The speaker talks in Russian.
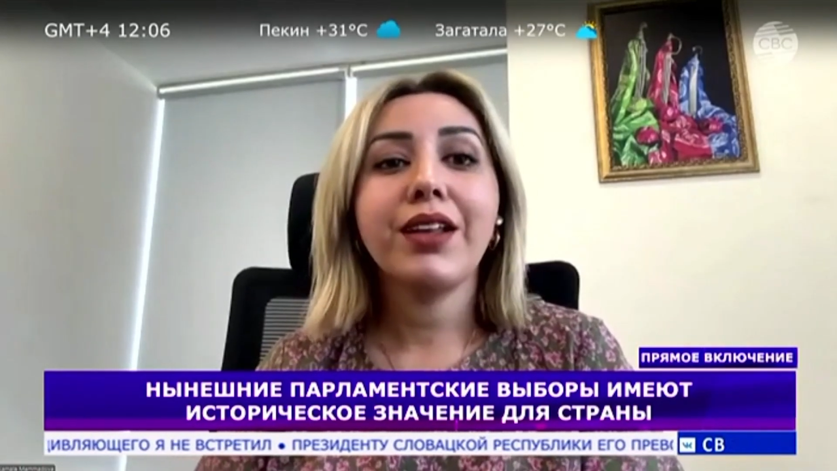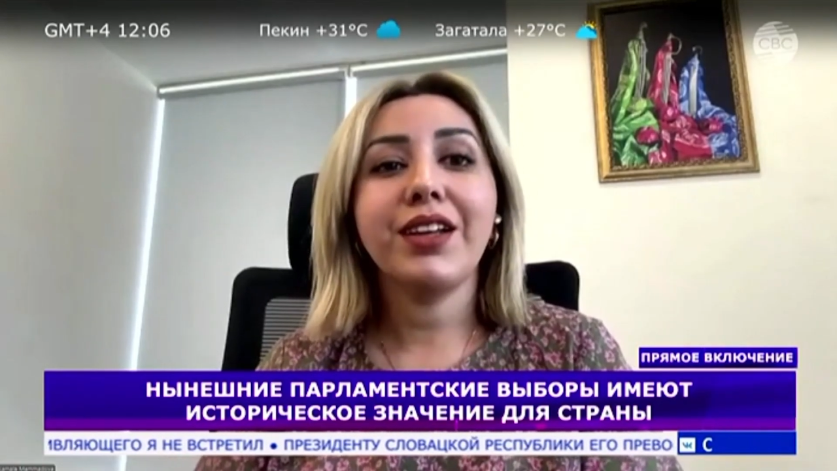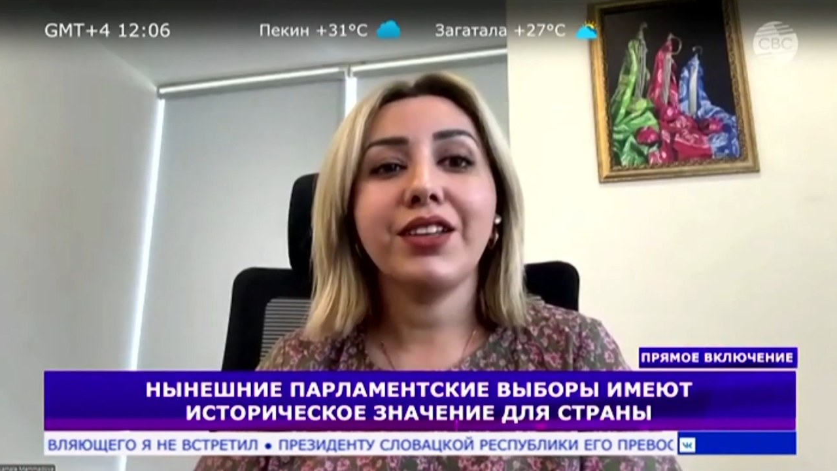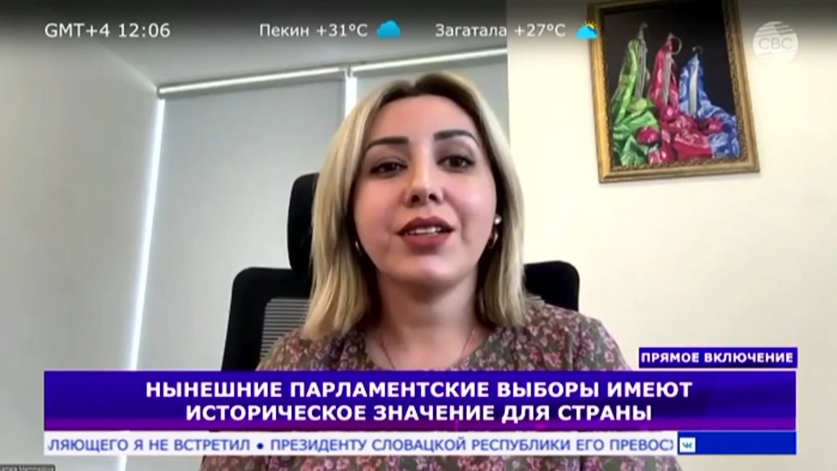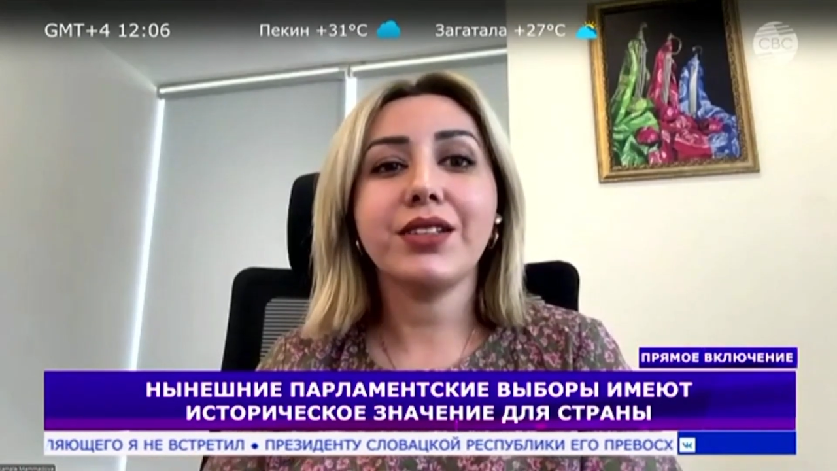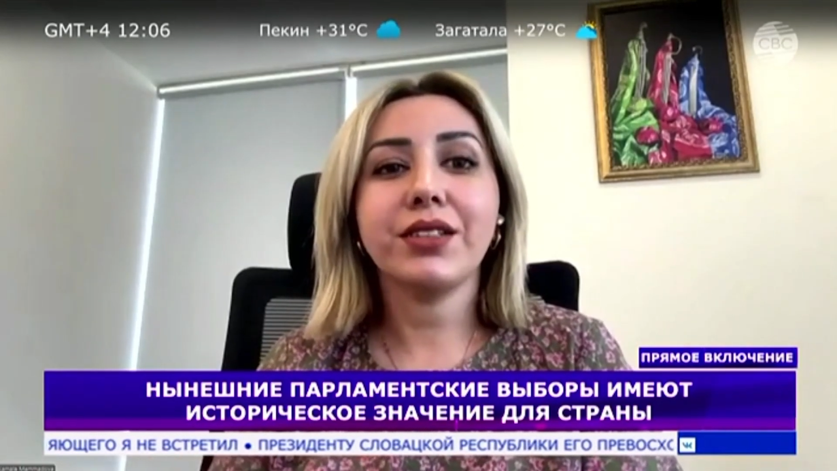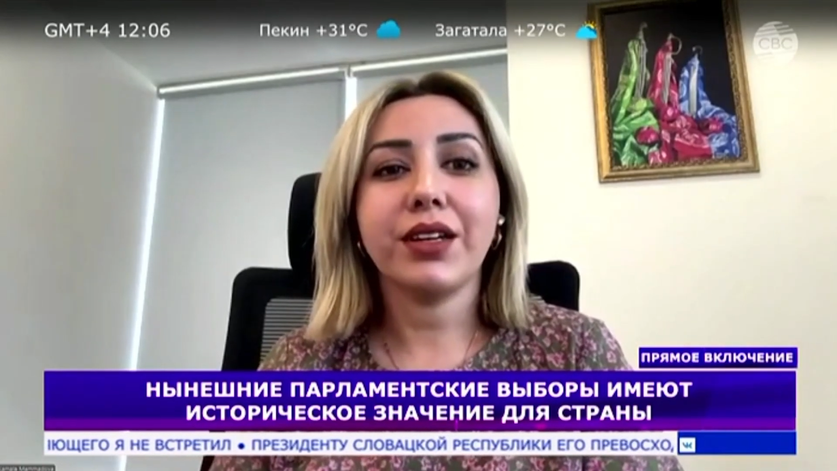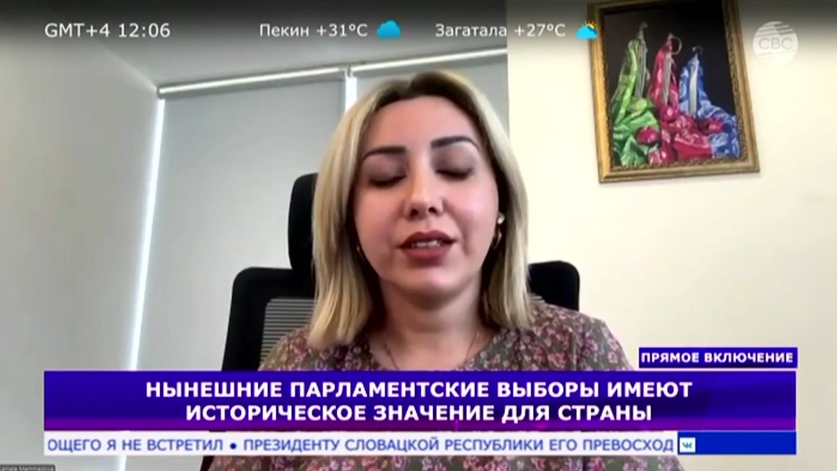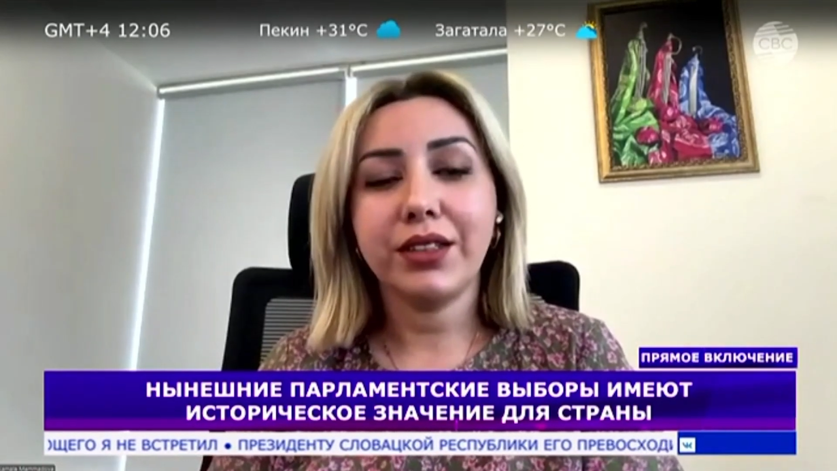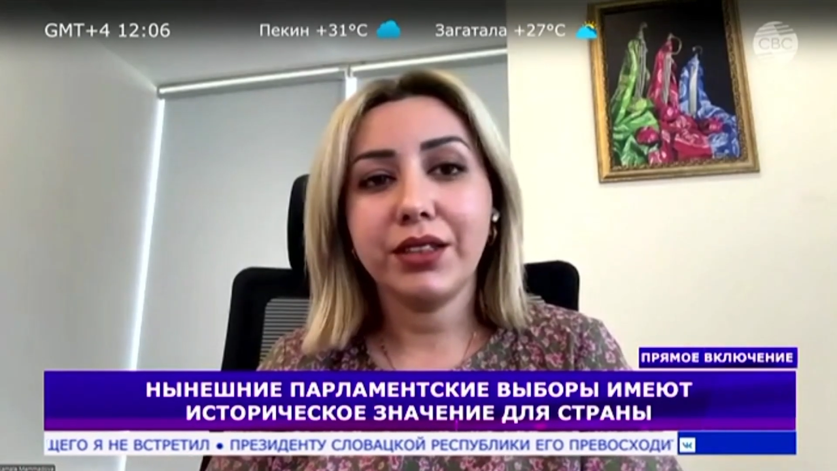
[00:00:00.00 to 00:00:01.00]
для нас
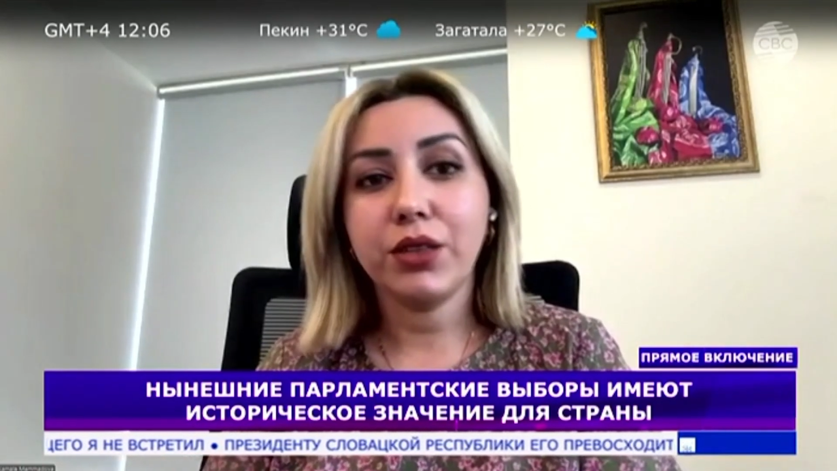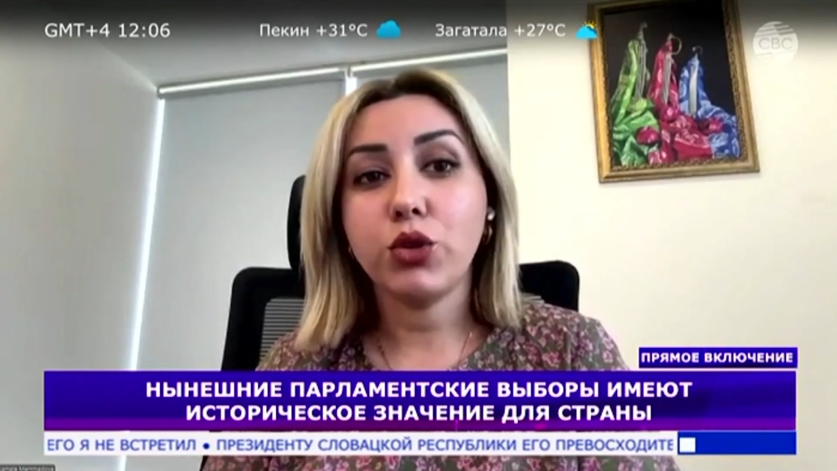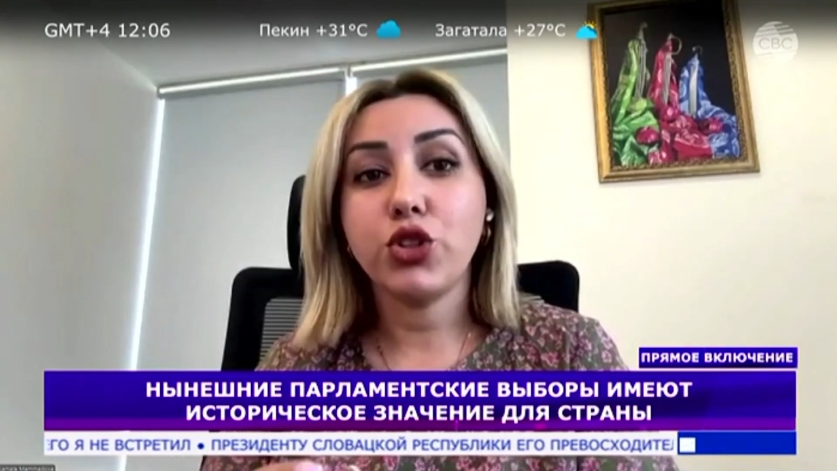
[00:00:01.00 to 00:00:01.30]
они